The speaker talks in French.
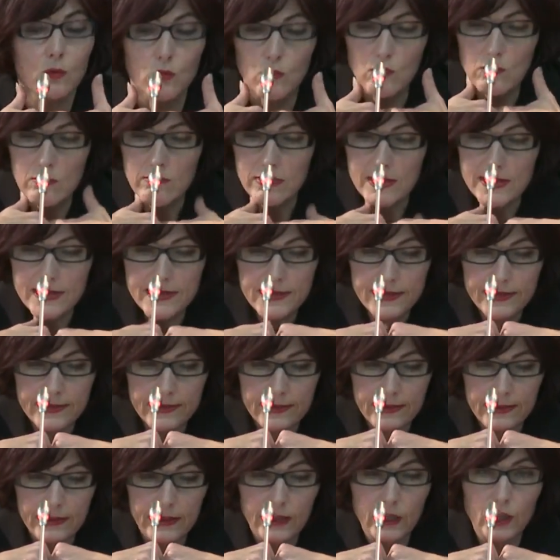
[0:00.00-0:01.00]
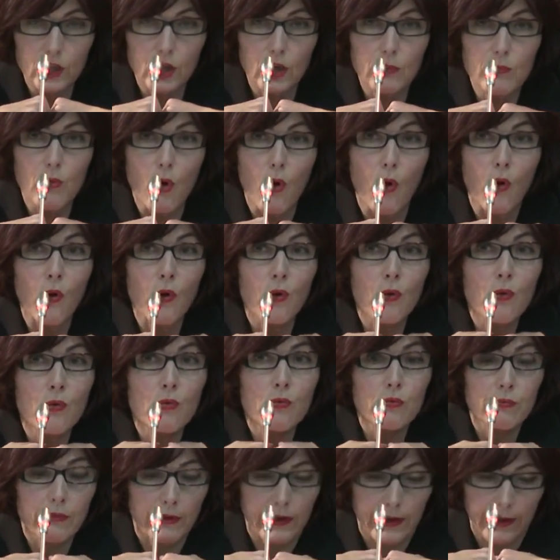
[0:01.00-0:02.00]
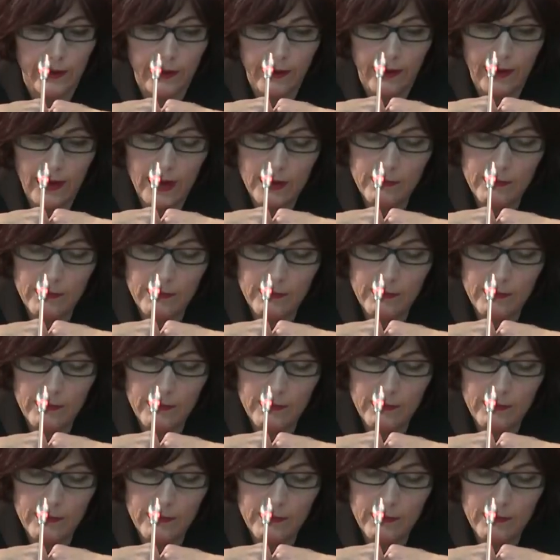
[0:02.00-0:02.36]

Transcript: oublié et comme recouvert